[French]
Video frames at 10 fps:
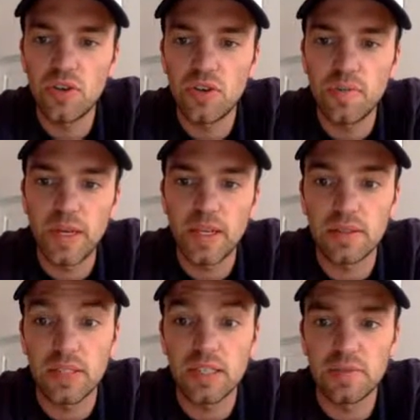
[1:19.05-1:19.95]
bah,
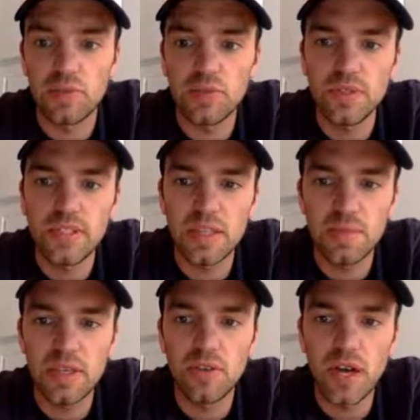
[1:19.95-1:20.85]
quasiment 17
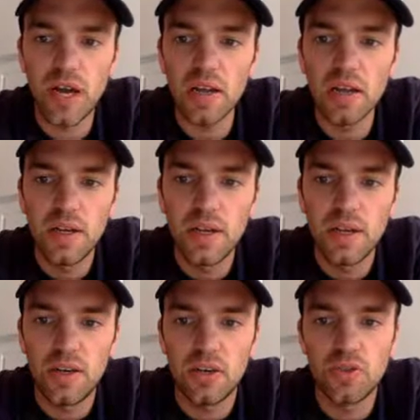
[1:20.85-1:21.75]
000 dollars
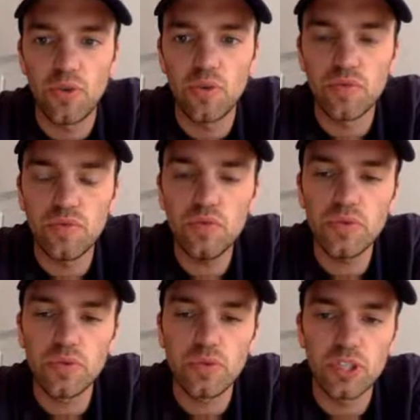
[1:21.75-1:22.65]
de revenus,
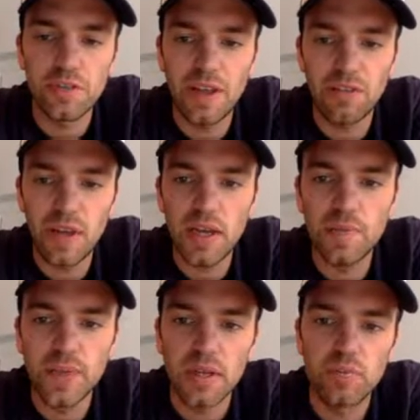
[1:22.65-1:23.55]
donc de chiffre d'affaires
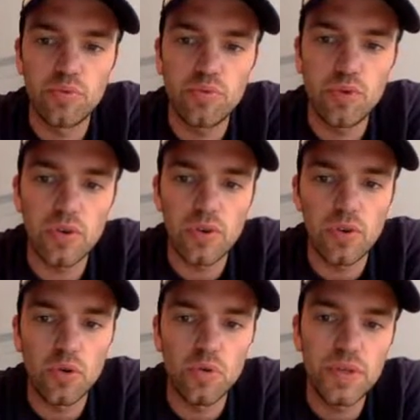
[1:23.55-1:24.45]
pour
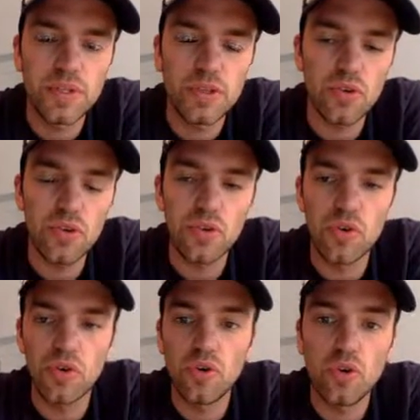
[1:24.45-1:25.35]
800,
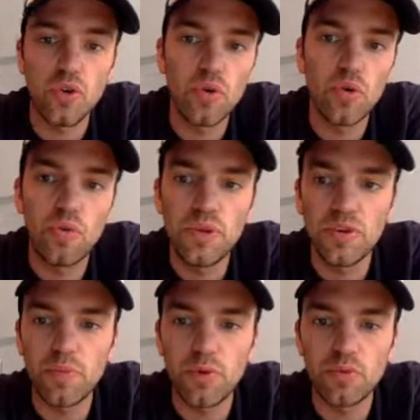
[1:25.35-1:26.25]
euh,
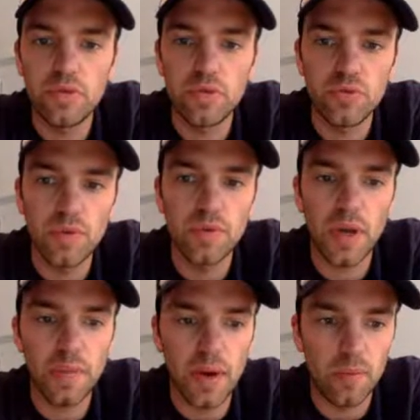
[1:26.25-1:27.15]
800 euh, produits vendus à peu
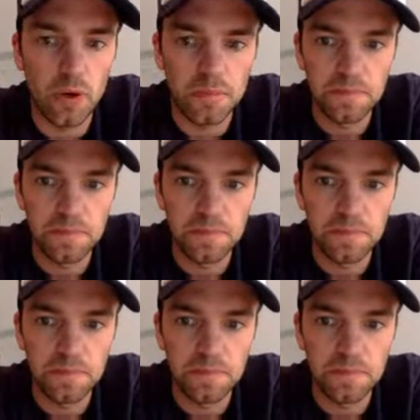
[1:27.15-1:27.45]
près par mois.